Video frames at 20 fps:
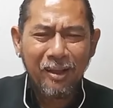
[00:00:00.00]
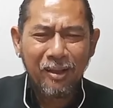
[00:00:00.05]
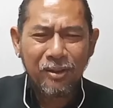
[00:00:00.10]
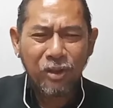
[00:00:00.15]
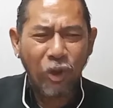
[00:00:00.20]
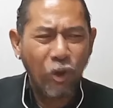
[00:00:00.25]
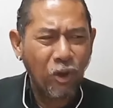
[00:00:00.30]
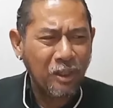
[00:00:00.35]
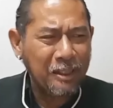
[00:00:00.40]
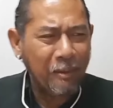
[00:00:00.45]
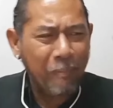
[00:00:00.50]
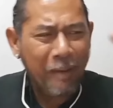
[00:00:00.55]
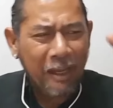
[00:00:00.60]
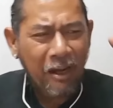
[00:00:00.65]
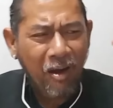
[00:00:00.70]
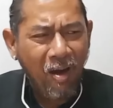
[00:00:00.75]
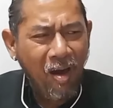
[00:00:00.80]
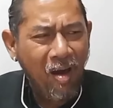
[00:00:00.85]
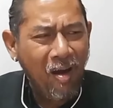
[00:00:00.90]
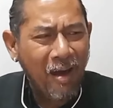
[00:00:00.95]
โทรจะไป
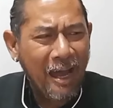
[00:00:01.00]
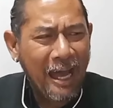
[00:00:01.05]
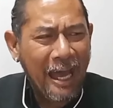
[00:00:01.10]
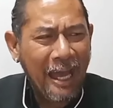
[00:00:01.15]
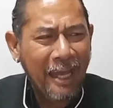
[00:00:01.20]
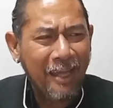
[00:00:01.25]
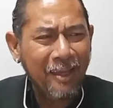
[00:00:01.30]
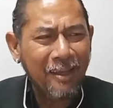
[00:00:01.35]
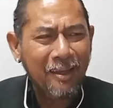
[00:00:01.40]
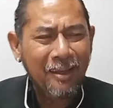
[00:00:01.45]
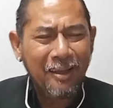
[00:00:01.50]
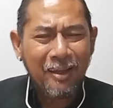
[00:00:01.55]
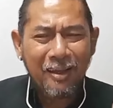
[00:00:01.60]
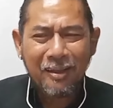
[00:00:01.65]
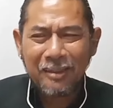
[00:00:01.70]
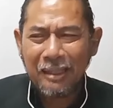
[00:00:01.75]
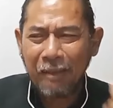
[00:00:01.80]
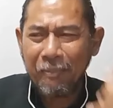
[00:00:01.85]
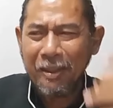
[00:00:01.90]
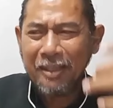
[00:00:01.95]
ล่อใคร
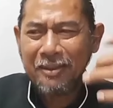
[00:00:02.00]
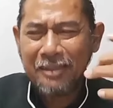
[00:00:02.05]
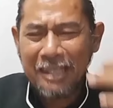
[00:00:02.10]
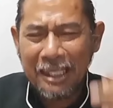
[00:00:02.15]
จะไป